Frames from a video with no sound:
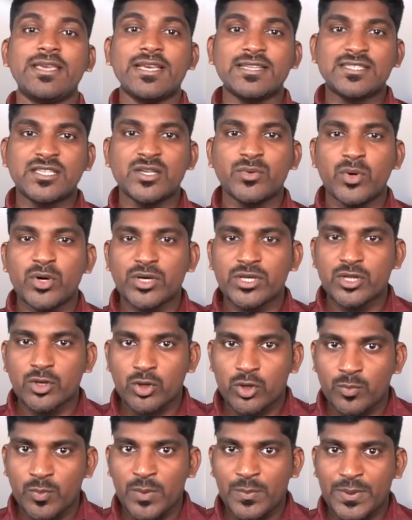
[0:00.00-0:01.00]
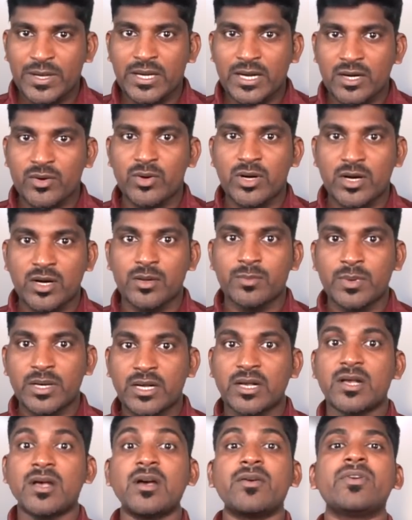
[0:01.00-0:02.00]
எஸ்இஓ e இதை ரொம்ப பெரிய அளவில் நம்ம
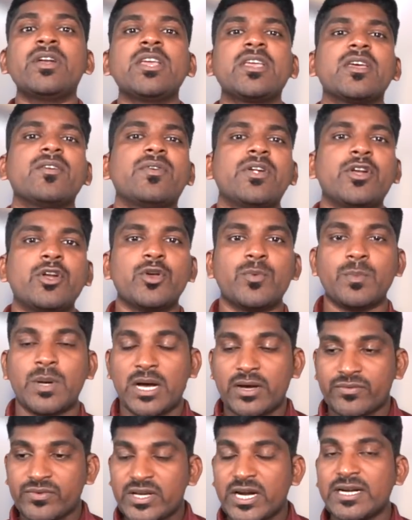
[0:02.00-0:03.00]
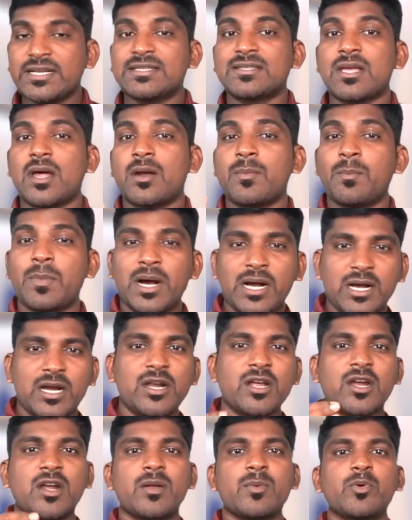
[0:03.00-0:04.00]
கவனிக்க வேண்டும் ஆப்கானிஸ்தான்
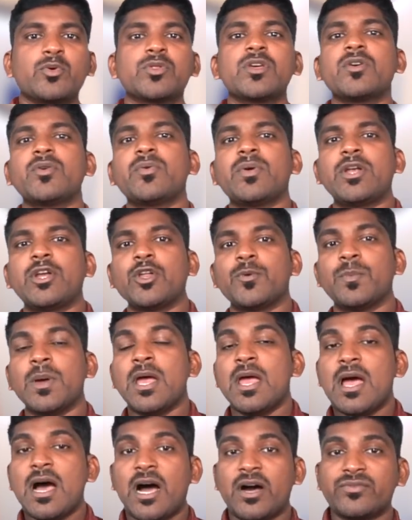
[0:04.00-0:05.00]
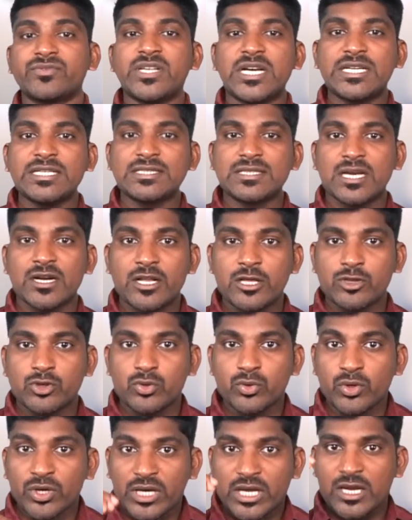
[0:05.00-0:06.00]
மக்களுக்கு நம்ம உதவ வேண்டும் ஆப்கானிஸ்தானை
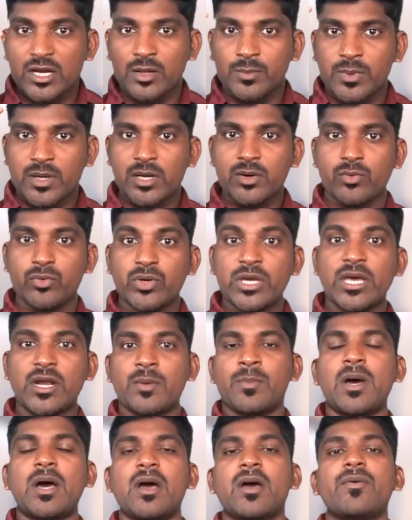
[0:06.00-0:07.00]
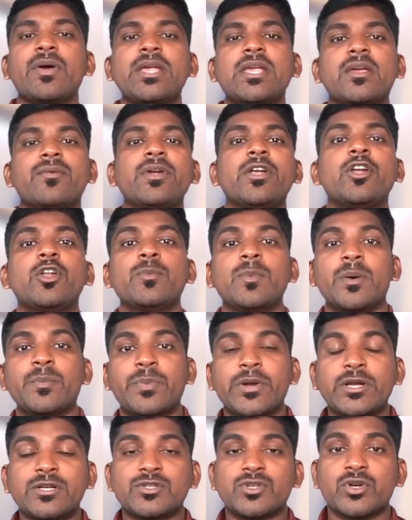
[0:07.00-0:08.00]
தூக்கி நம்ம உயரமாக கவனமாக வைக்க வேண்டும்
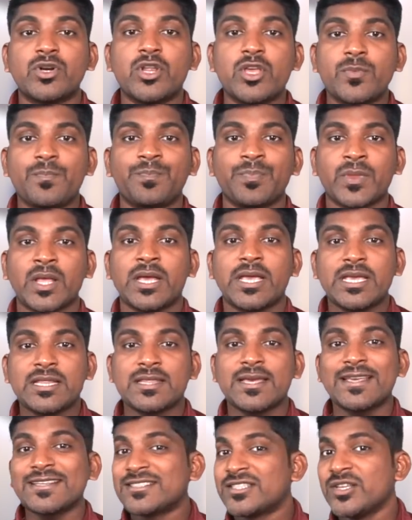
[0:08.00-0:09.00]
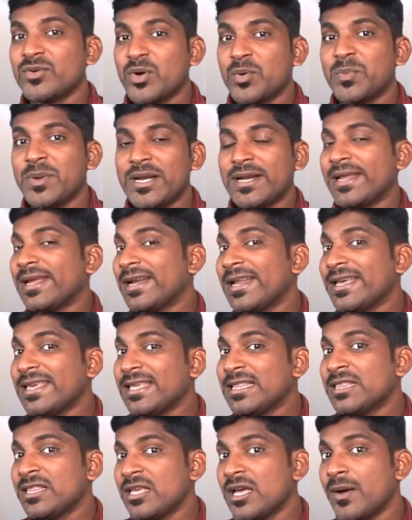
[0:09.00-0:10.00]
அப்படின்னு சொல்லியும் இந்த எஸ்சிஓ மீட்டிங்கில்
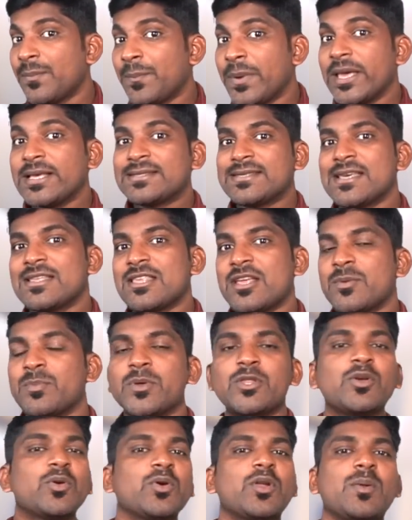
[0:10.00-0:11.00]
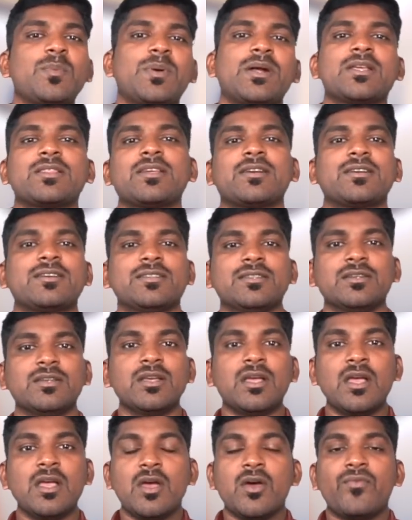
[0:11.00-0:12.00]
இந்தியா பேசியது என்பது குறிப்பிடத்தக்கது
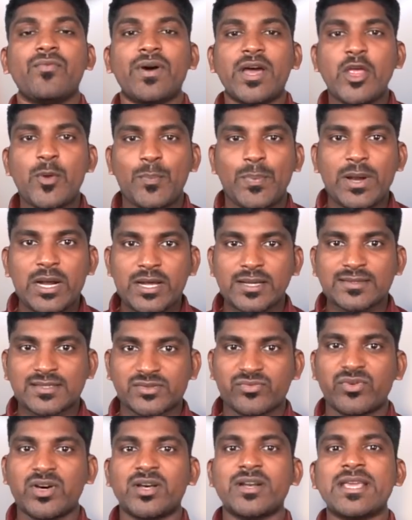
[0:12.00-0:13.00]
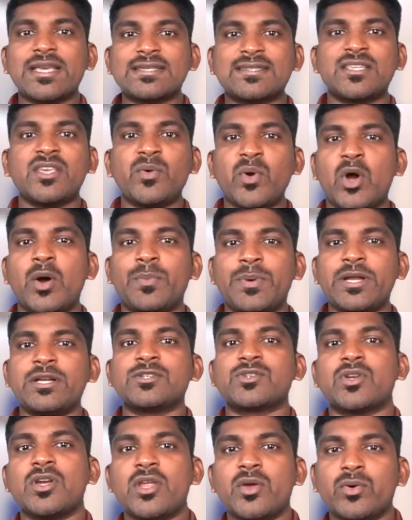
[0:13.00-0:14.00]
ஃபைவ் பில்லர்ஸ் ஃபார் எஸ்சிஓ அப்படின்னு
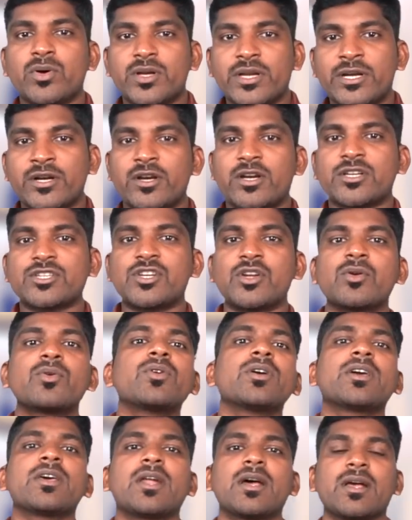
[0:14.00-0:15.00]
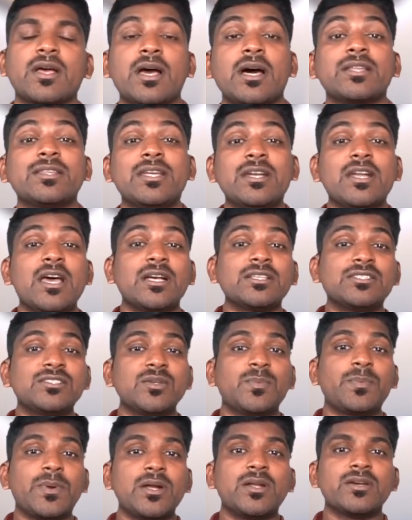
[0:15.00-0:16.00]
சொல்லி ஒரு இன்ட்ரடக்ஷனை கொடுக்குறாங்க அது என்ன அஞ்சு
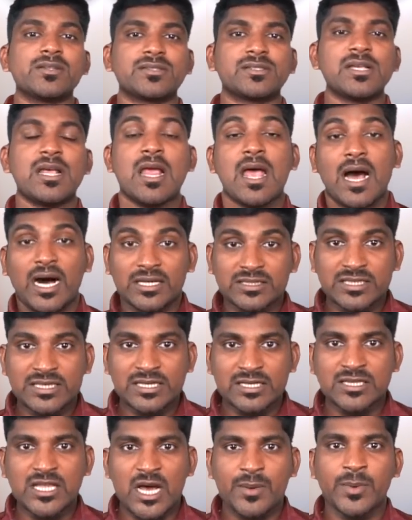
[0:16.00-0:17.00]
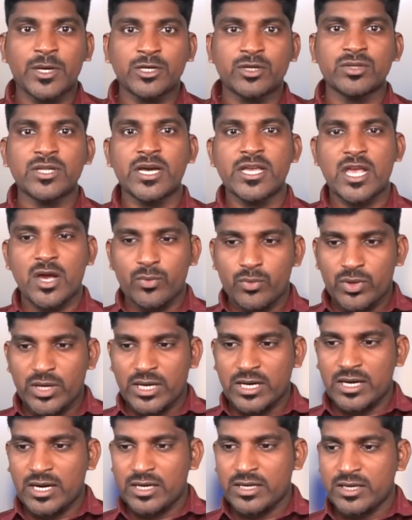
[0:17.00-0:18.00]
பில்லர்ஸ் அது இருந்தால் மட்டும்தான் உலக
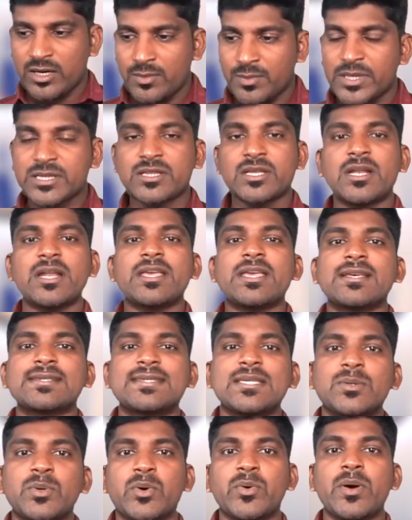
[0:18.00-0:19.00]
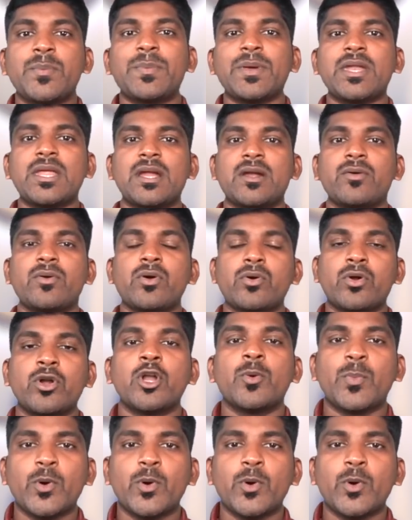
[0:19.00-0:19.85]
நாடுகள் மத்தியில் எஸ்சிஓவை பெரிய அளவில் கொண்டு